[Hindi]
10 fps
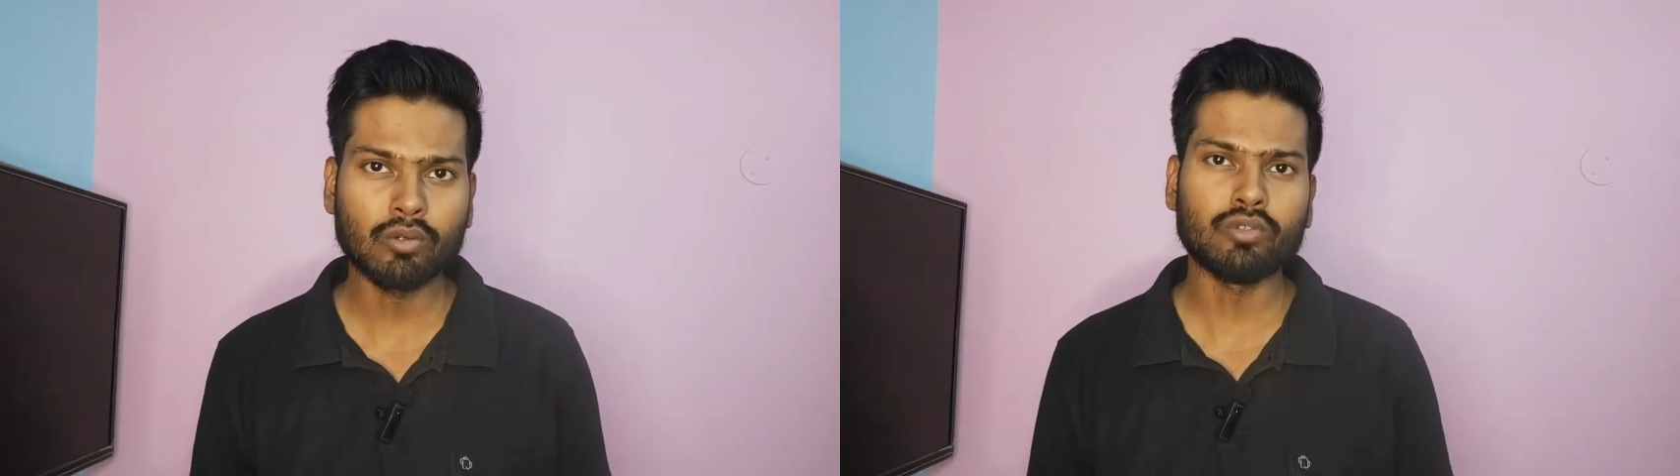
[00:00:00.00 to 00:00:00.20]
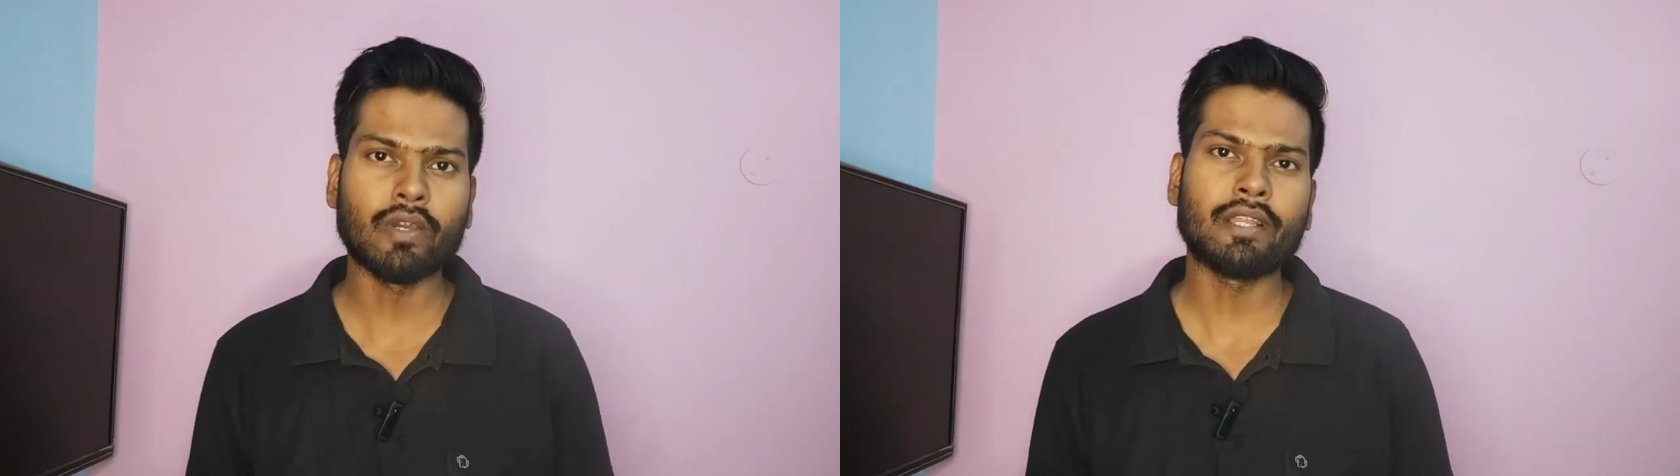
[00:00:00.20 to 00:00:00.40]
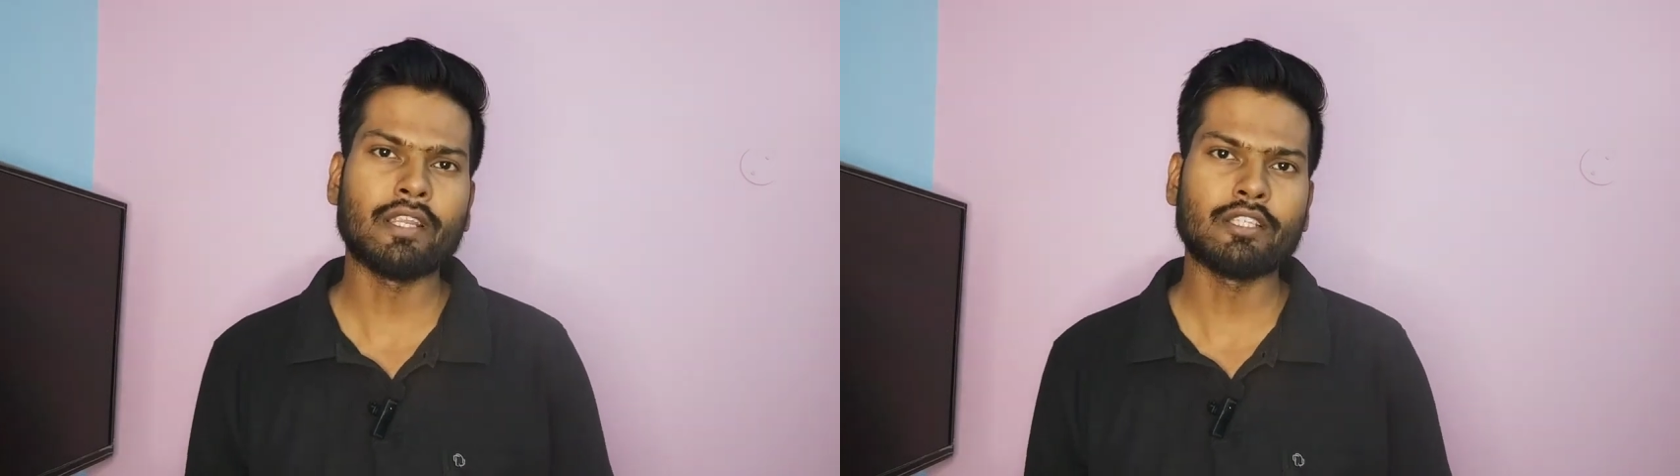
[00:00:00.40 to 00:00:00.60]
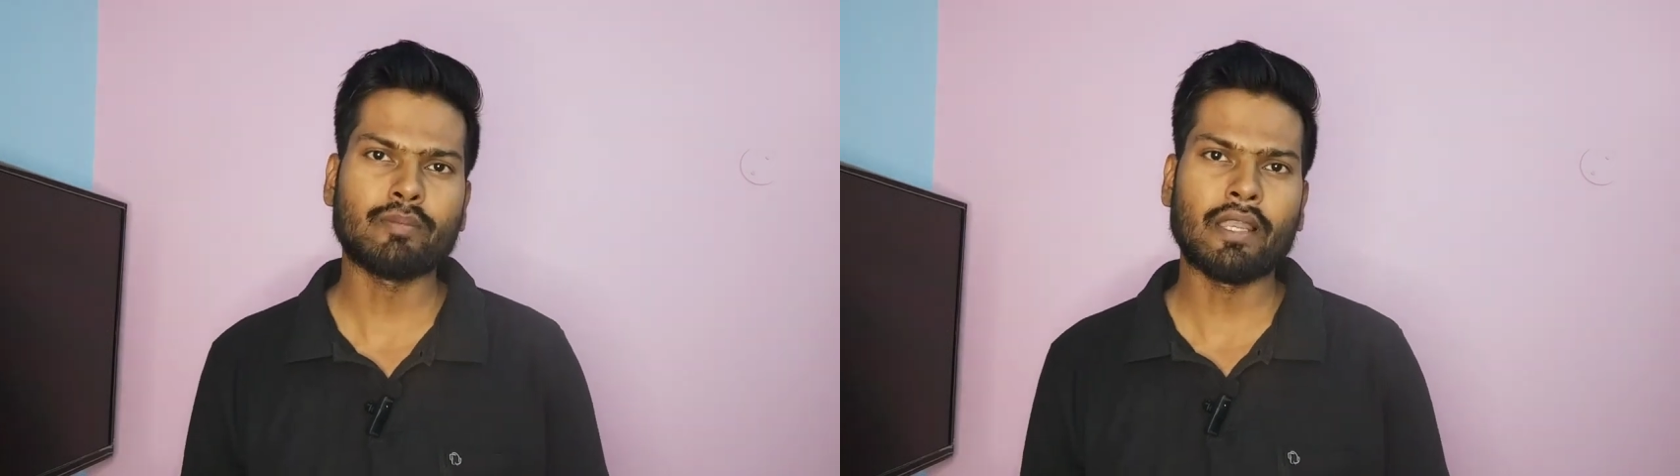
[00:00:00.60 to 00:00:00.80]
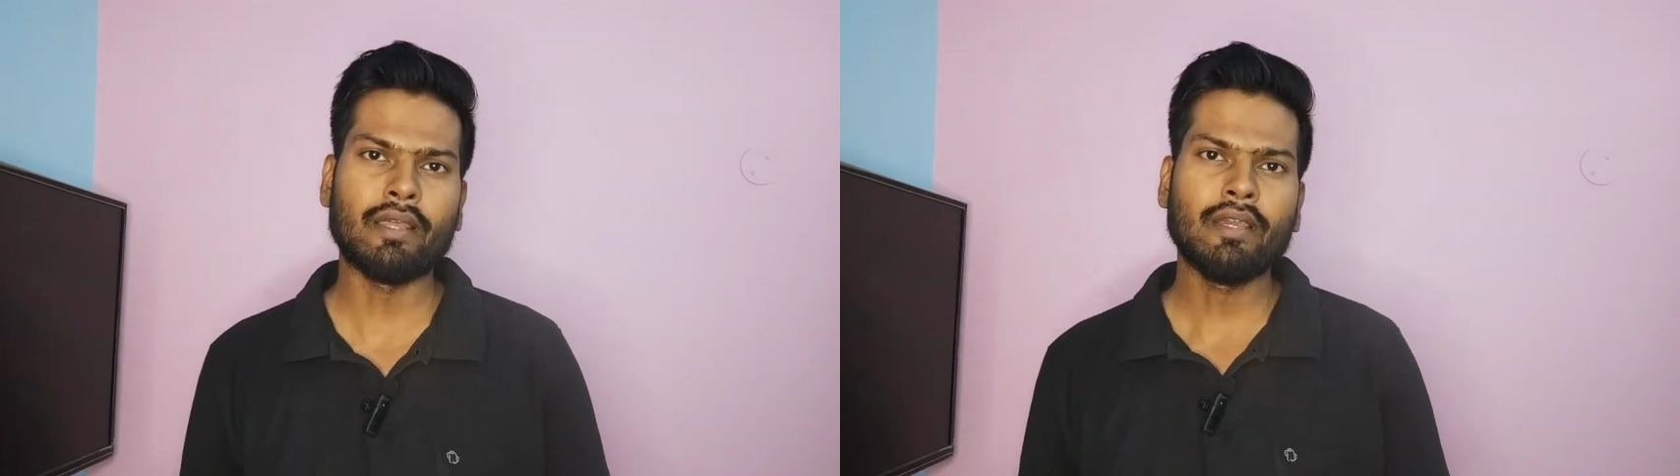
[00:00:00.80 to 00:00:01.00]
को ज्वाइन करने से
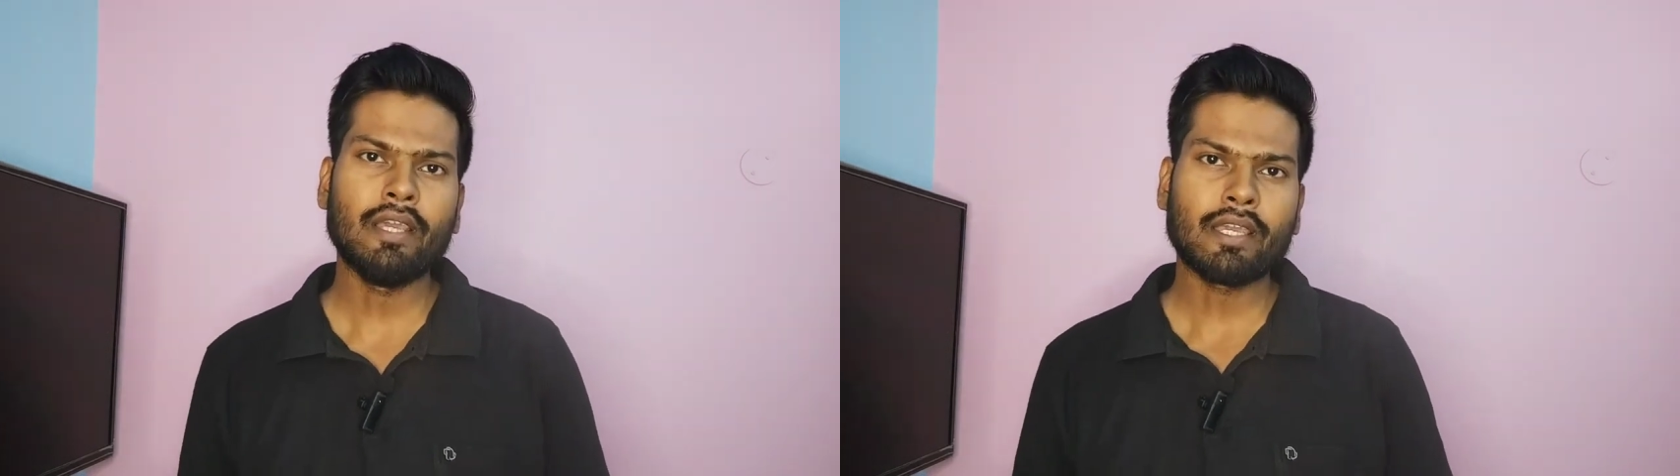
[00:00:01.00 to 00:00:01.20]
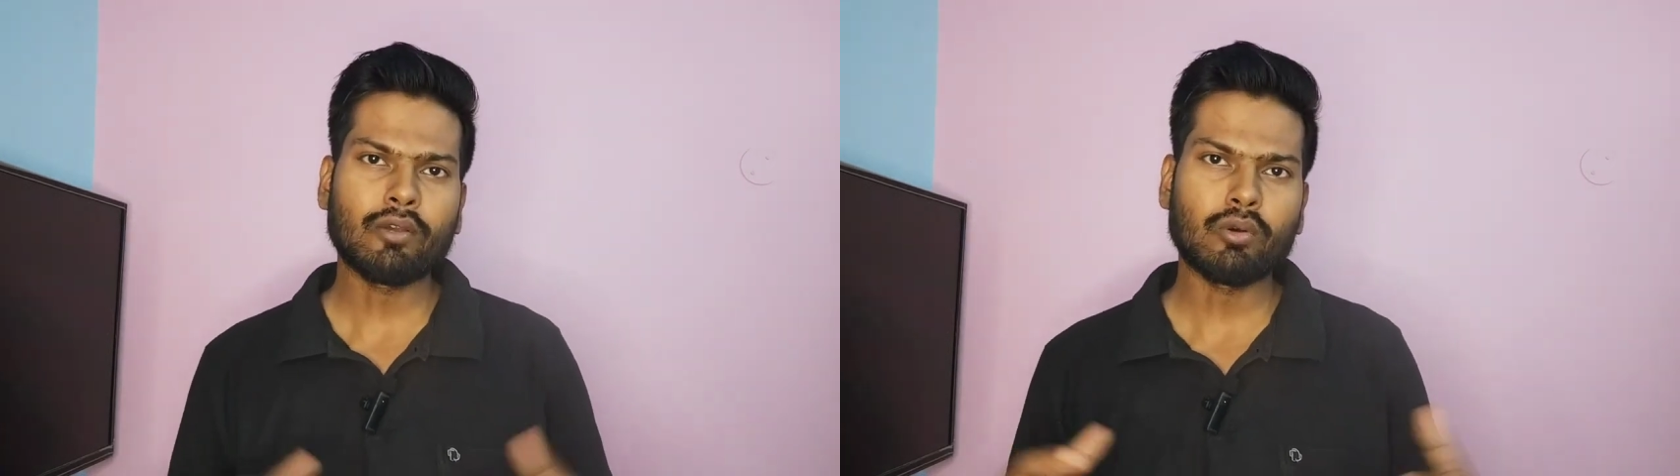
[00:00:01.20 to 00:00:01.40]
पहले कि